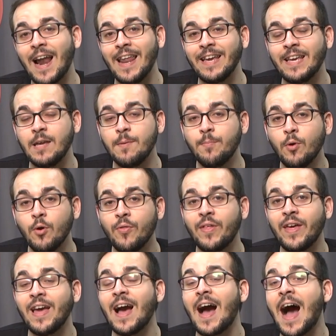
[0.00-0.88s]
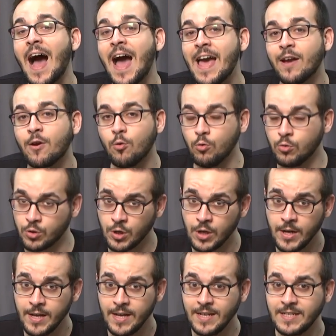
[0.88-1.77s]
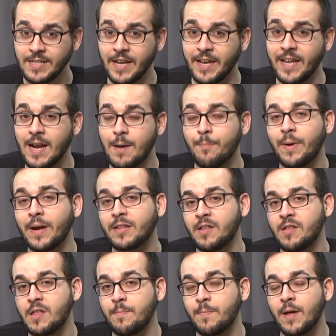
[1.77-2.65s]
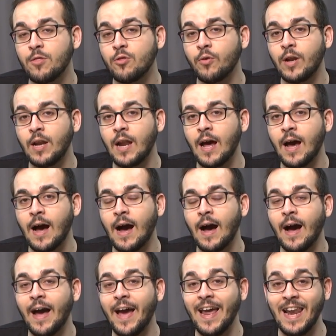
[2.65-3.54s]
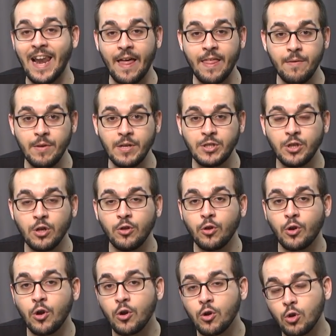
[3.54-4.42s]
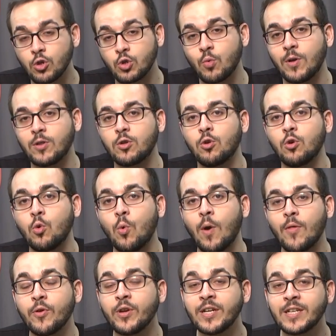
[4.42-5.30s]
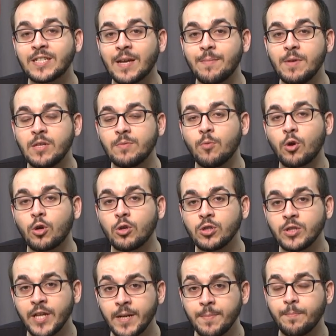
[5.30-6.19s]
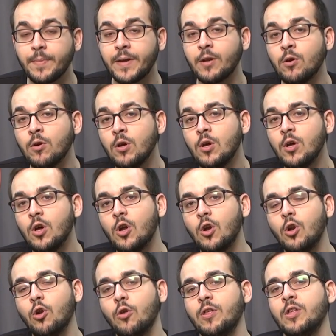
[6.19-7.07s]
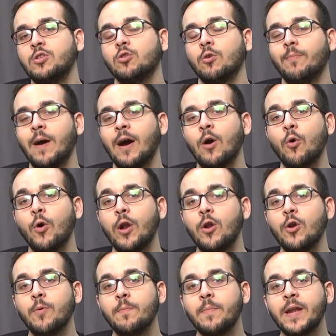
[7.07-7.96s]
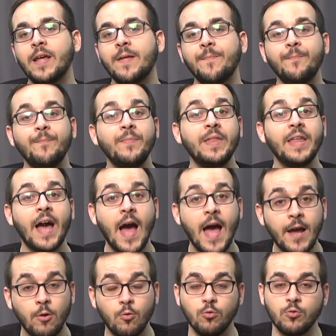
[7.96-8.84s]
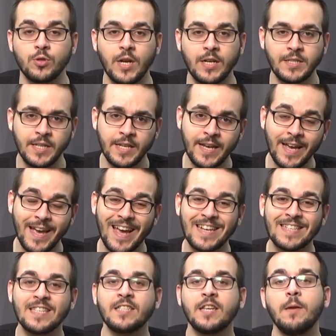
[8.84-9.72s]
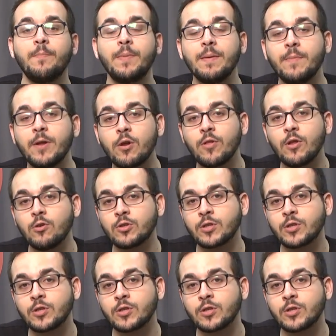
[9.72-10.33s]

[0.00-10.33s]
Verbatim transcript: al equipo de Aecus. Seguirán participando en la, división de honor los cuatro jugadores de ese mismo roster, pero lo dicho, bajo el nombre de Aecus. Así que este es el primero de